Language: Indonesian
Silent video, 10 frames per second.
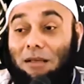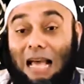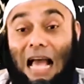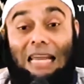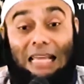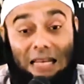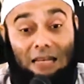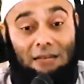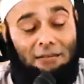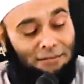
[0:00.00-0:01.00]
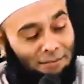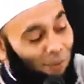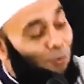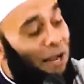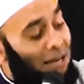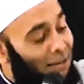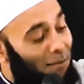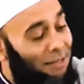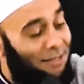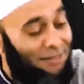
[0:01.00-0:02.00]
matahari kan? Oh bukan ini
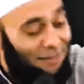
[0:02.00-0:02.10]
berarti.